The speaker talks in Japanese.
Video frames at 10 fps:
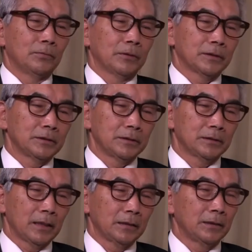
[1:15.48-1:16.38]
まあ私
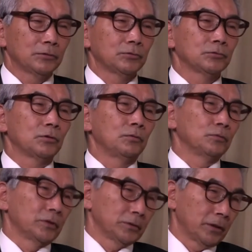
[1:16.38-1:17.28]
最近つくづく思う
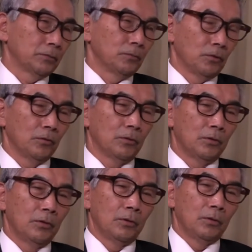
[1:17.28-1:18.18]
んですけども、
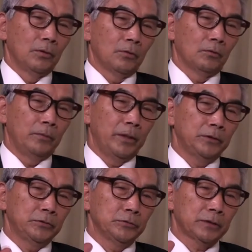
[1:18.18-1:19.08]
この米
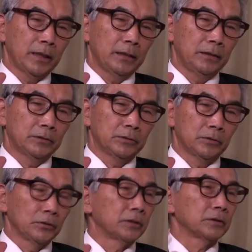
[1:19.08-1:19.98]
州対立
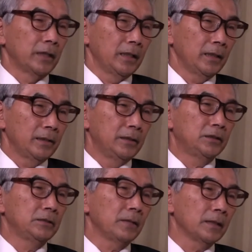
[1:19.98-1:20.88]
をですね
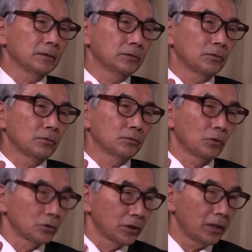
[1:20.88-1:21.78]
一番その
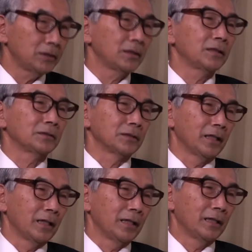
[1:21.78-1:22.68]
率先してです
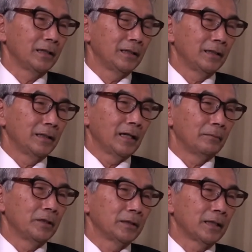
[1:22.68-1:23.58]
ね
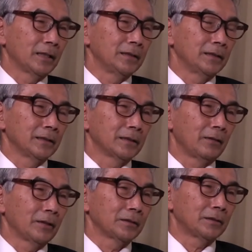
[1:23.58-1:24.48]
アメリカに代
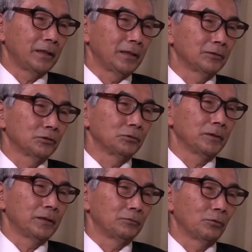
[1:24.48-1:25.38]
わって進め
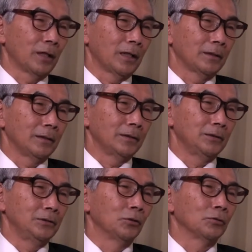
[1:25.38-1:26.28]
ているのが
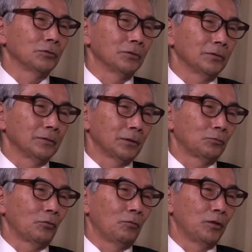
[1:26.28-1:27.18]
日本だと
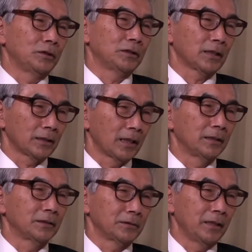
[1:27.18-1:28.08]
思えて仕方ないん
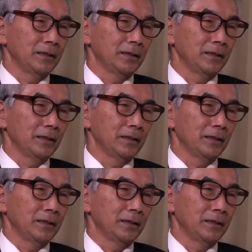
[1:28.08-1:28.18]
ですね。